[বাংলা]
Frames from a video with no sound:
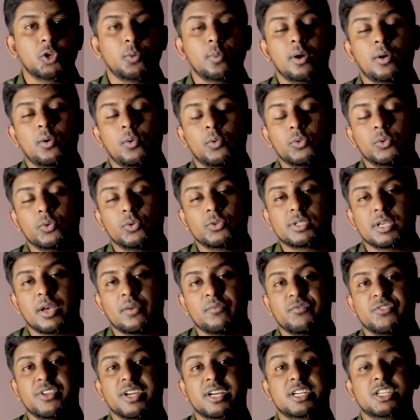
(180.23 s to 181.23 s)
অথবা কোনো
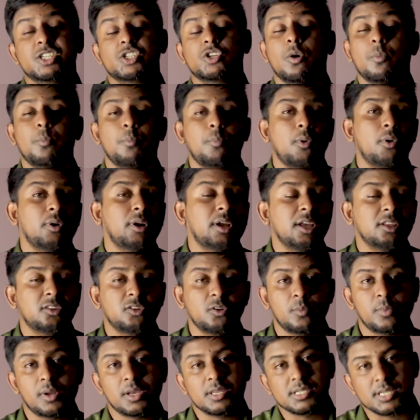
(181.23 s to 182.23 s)
সাবজেক্ট সম্পর্কে
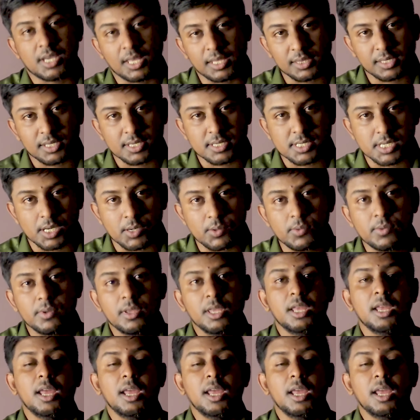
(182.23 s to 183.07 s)
তোমরা জানতে চাও